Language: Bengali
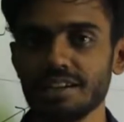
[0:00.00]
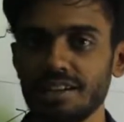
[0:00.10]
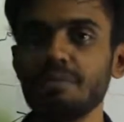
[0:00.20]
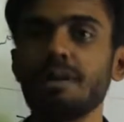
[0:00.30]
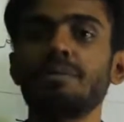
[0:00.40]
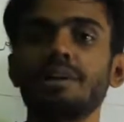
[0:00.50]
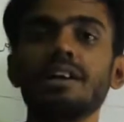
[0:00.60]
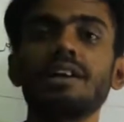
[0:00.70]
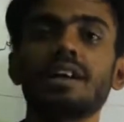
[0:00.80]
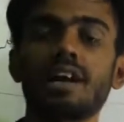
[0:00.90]
কিভাবে
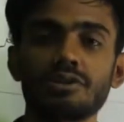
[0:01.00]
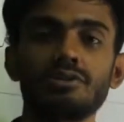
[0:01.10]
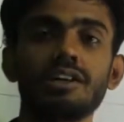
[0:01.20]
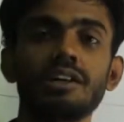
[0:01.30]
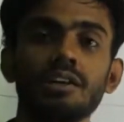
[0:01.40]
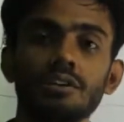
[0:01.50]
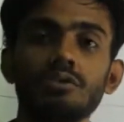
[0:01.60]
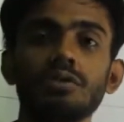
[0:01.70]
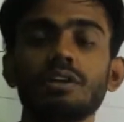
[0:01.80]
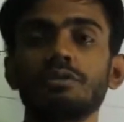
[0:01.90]
আসলে
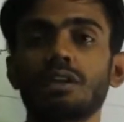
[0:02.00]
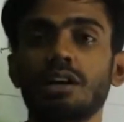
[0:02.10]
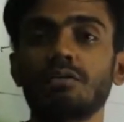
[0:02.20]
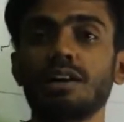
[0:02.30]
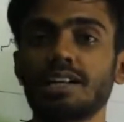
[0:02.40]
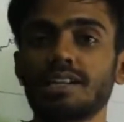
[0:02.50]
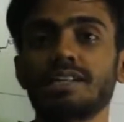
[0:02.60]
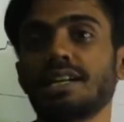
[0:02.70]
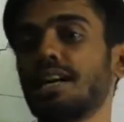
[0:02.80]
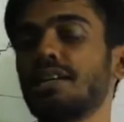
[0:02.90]
দূরে কোথাও
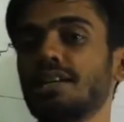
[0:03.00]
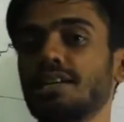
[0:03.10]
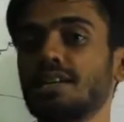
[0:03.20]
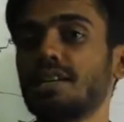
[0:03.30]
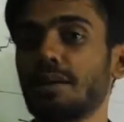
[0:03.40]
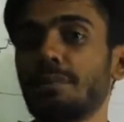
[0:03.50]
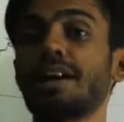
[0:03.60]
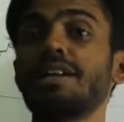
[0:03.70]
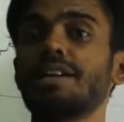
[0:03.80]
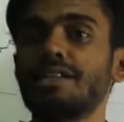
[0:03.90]
গাছের ছায়া দেখে সেটাকে
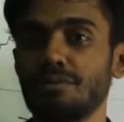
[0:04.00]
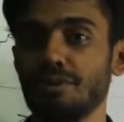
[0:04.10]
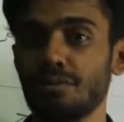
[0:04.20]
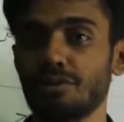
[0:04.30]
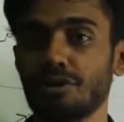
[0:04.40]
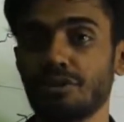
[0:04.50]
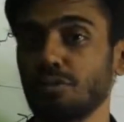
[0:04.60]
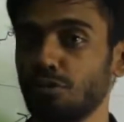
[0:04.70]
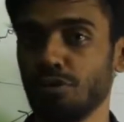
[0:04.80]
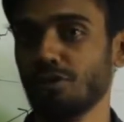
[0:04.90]
পানি আছে বলে মনে করে
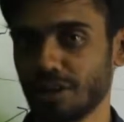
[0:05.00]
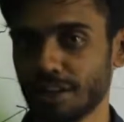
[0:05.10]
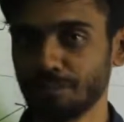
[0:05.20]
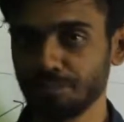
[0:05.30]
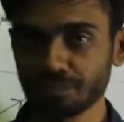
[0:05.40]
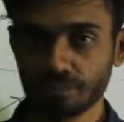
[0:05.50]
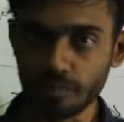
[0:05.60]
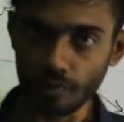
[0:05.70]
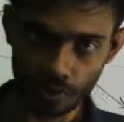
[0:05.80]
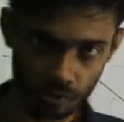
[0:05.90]
ভুল করে
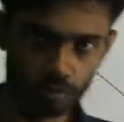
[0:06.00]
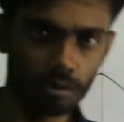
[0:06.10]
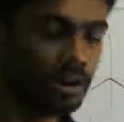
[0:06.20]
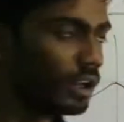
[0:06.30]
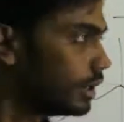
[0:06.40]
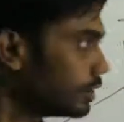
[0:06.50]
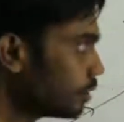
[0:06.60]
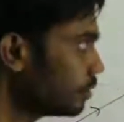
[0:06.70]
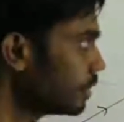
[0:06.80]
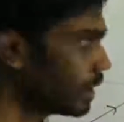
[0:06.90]
তো
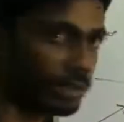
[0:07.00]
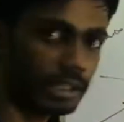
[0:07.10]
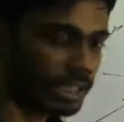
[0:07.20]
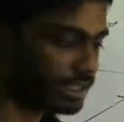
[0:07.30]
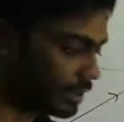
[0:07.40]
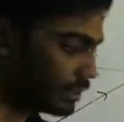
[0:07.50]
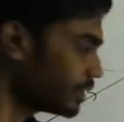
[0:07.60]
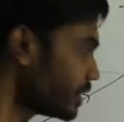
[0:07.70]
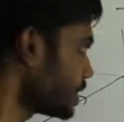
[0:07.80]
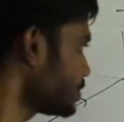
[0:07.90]
চলুন আমরা দেখা যাক
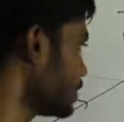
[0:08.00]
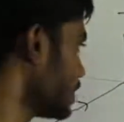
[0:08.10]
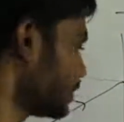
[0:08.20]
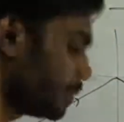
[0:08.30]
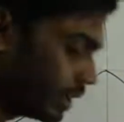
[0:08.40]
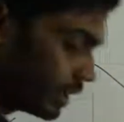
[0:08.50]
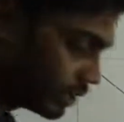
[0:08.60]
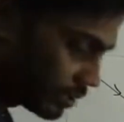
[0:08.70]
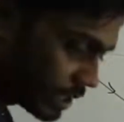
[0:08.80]
বিষয়টা আসলে কেমন তো